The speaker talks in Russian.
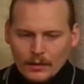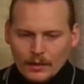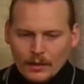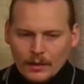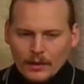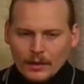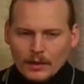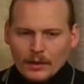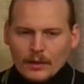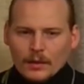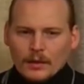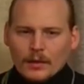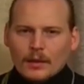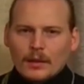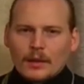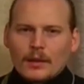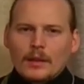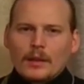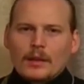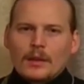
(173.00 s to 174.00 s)
И
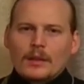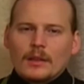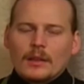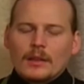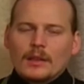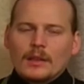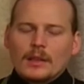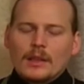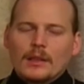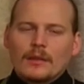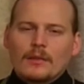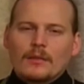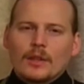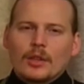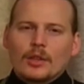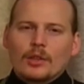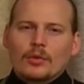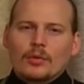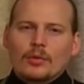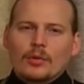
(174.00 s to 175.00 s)
естественно,
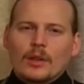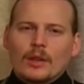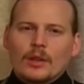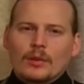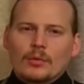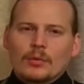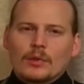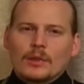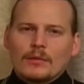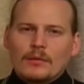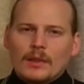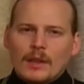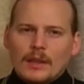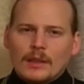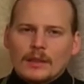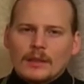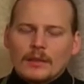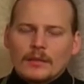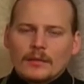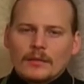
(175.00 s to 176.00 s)
что эту
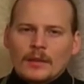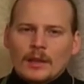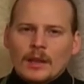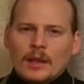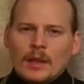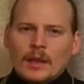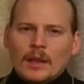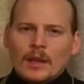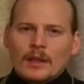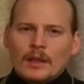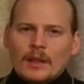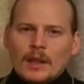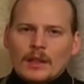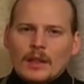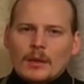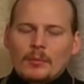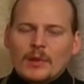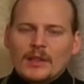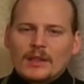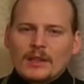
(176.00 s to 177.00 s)
связь надо
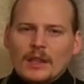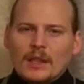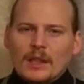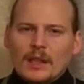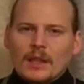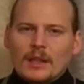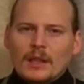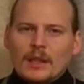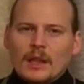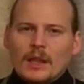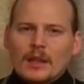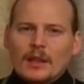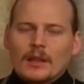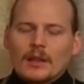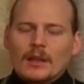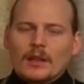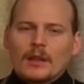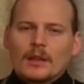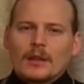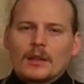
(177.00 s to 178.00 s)
постоянно
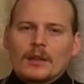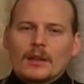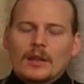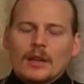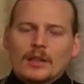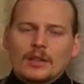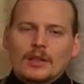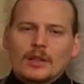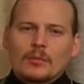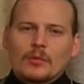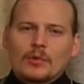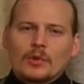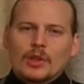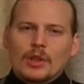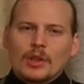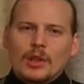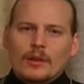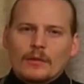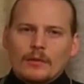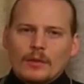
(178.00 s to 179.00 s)
каждому
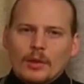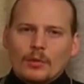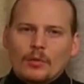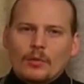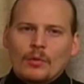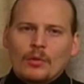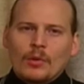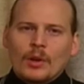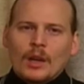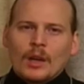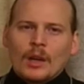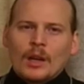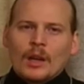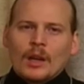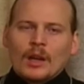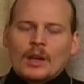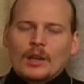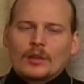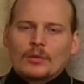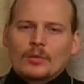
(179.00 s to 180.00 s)
человеку,
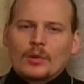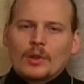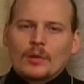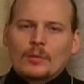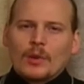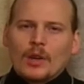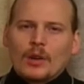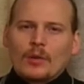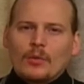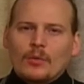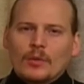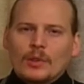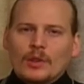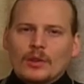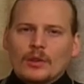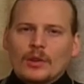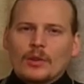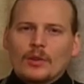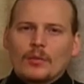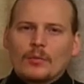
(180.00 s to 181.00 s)
который
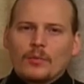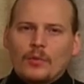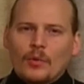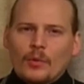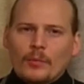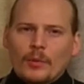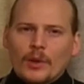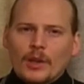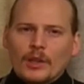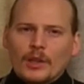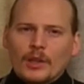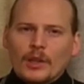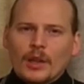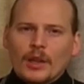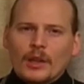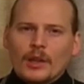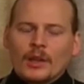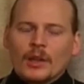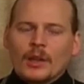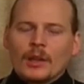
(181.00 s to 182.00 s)
проходит поприще
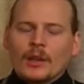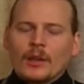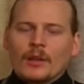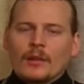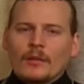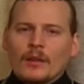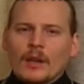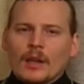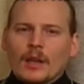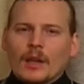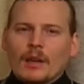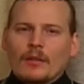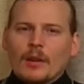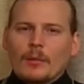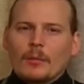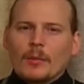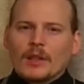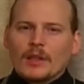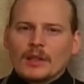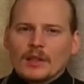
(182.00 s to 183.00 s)
Великого
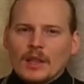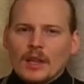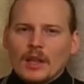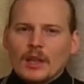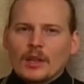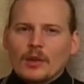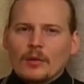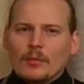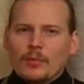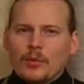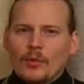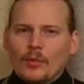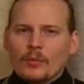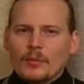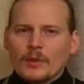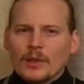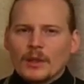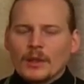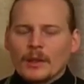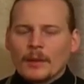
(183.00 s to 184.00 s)
Поста,
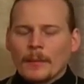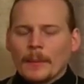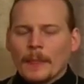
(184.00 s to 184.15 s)
помнить.